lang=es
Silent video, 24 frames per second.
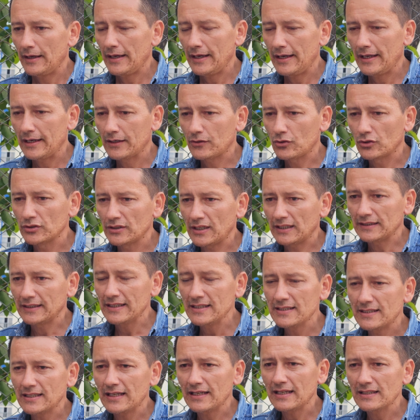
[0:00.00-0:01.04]
El
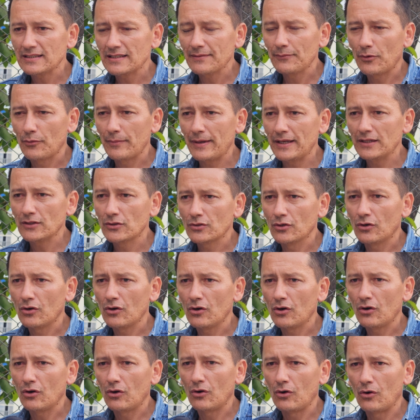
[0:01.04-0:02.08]
contratista en este
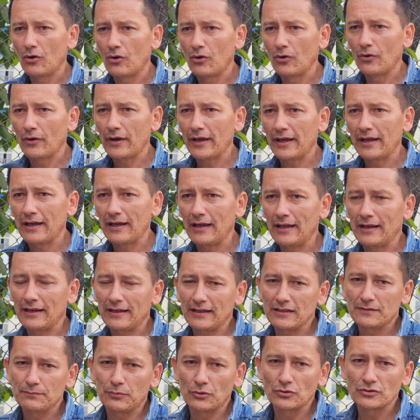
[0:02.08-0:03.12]
momento, eh,
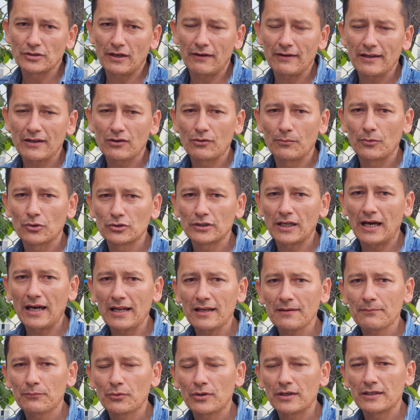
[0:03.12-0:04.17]
el responsable como
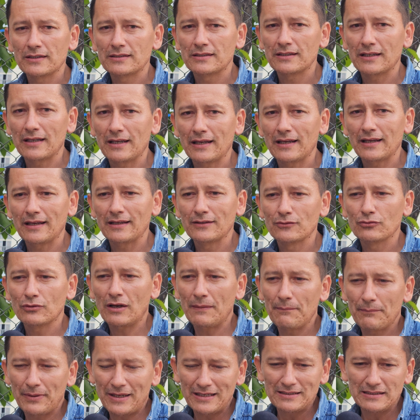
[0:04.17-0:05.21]
tal, pues eh, es
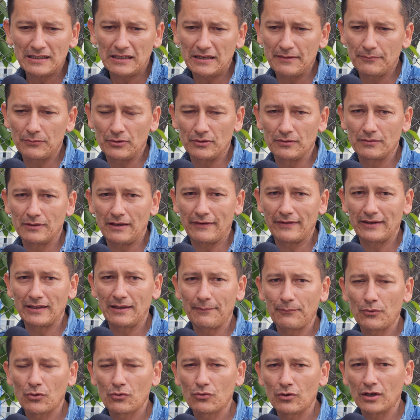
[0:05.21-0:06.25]
una empresa que pues la
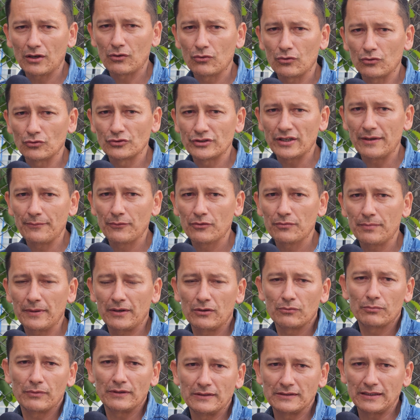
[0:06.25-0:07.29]
verdad poco la conocemos,
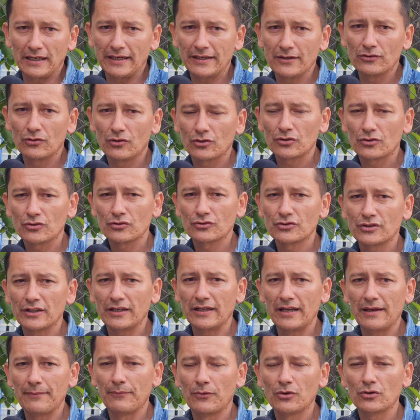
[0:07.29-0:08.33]
pero pues ahí nosotros
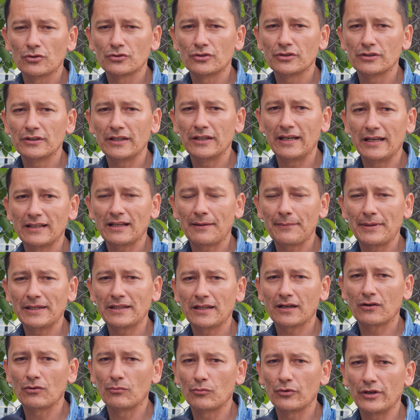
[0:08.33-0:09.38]
tenemos
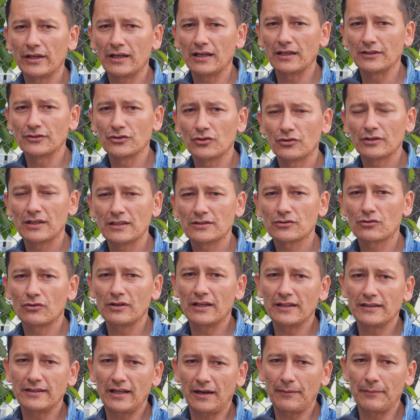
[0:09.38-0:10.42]
directamente comunicaciones
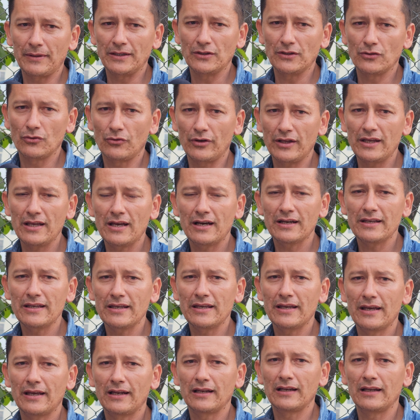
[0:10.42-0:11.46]
con la interventoría
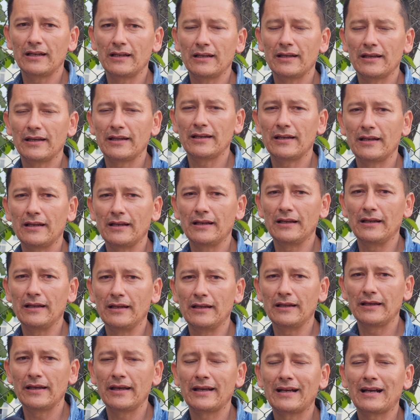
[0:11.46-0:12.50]
y
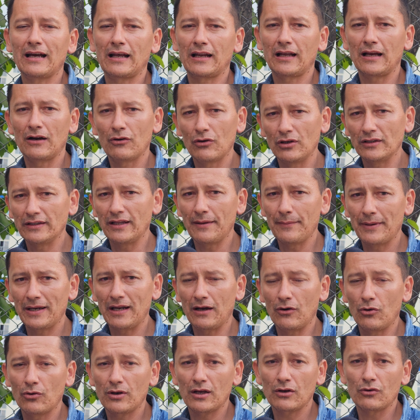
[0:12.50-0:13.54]
el, encargado del
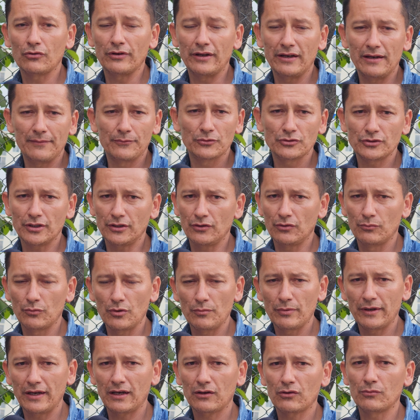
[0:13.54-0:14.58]
tema la hora, con él hemos tenido
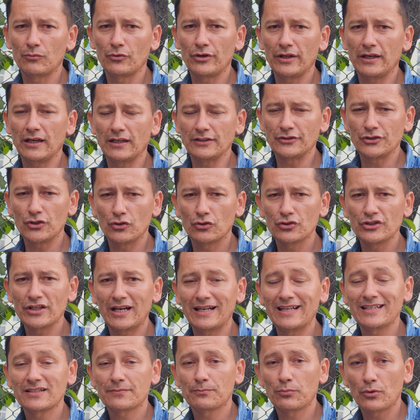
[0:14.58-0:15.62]
muy buena comunicación,
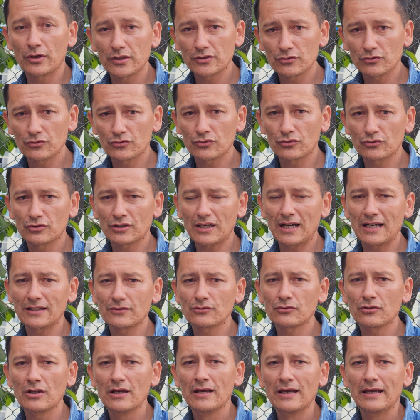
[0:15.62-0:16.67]
ya le he expuesto estos
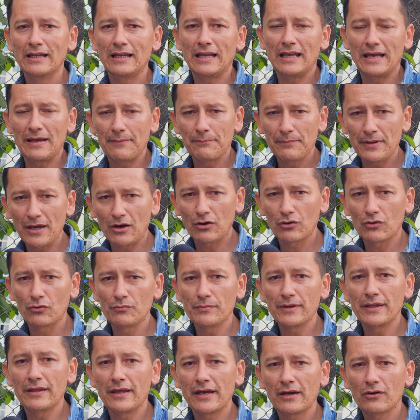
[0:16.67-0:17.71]
casos, le he enviado
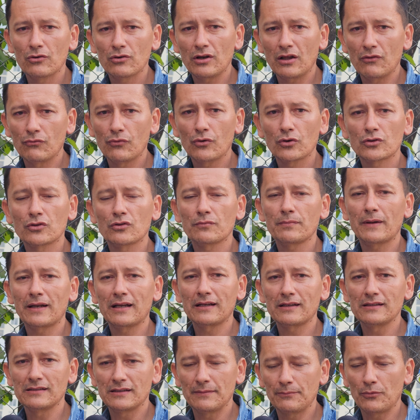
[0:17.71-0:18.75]
los videos, las fotos
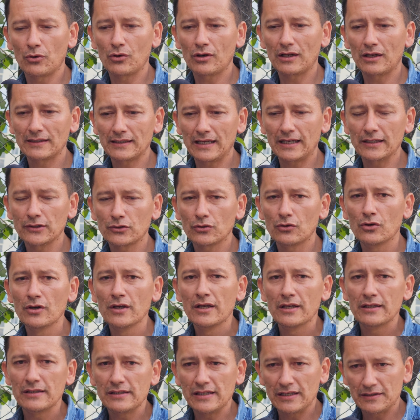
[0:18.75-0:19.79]
para que se ponga al tanto
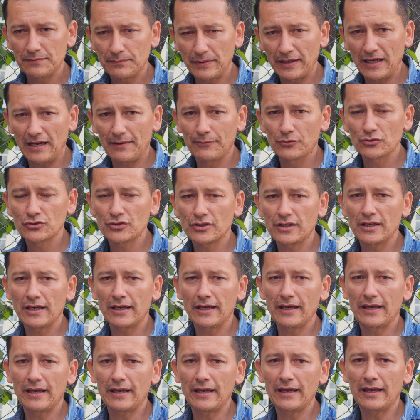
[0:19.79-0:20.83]
y esperamos
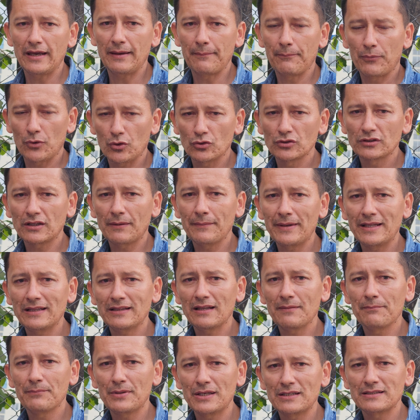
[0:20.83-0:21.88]
que eh,
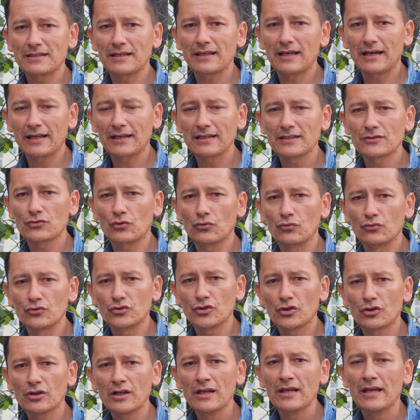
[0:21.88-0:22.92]
prontamente empiece a darle
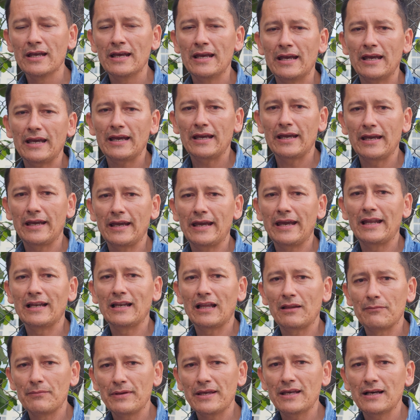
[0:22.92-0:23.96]
solución eh,
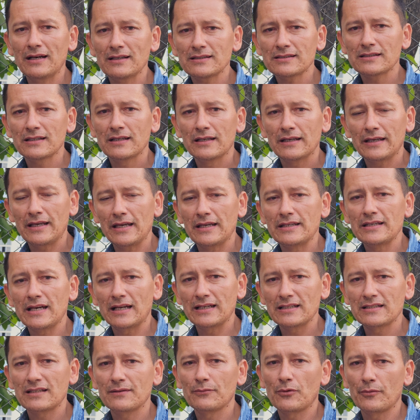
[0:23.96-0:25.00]
en las vías que
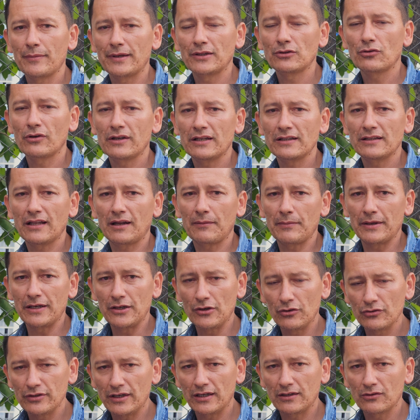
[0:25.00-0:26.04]
ya en este momento han
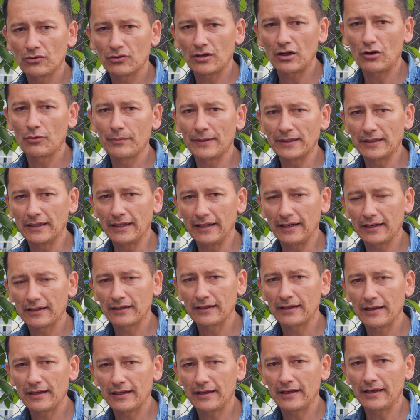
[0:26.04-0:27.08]
intervenido y han logrado meter
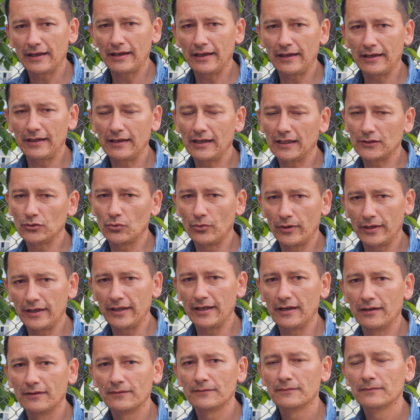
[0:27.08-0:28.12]
eh, la
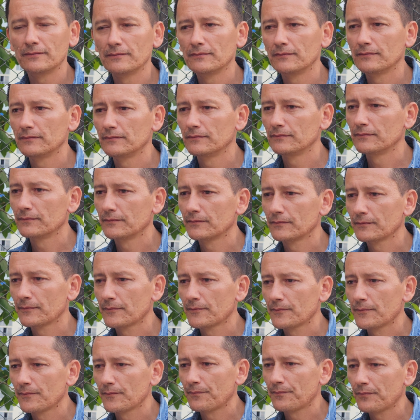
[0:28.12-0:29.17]
tubería. ¿Esa obra de qué
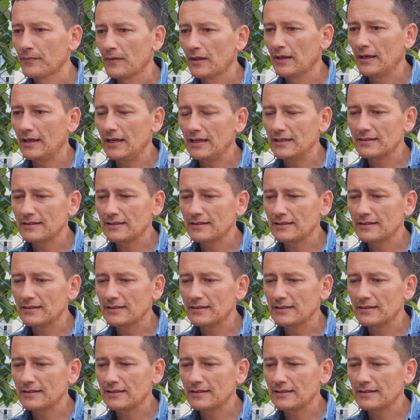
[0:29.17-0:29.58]
entidades?